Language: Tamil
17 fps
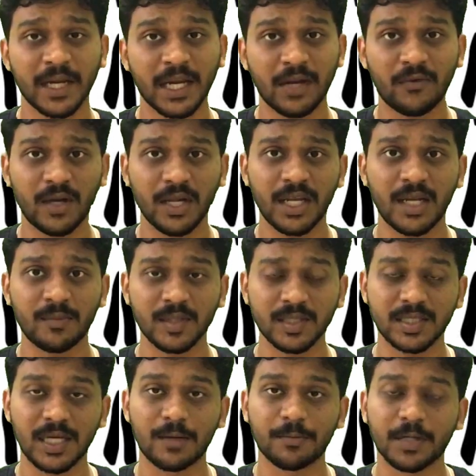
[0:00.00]
பேக்கெட் வாங்கி நம்ம
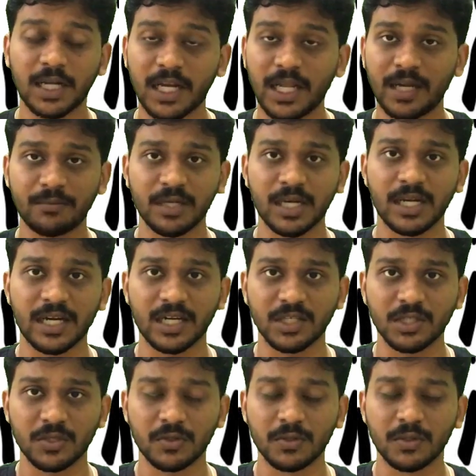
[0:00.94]
சாப்பிட்டாலே நமக்கு
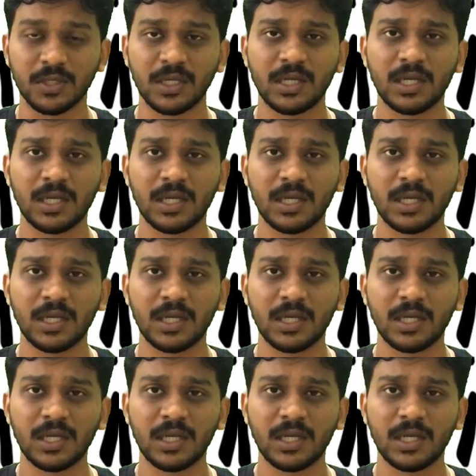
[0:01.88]
கிடச்சிரும்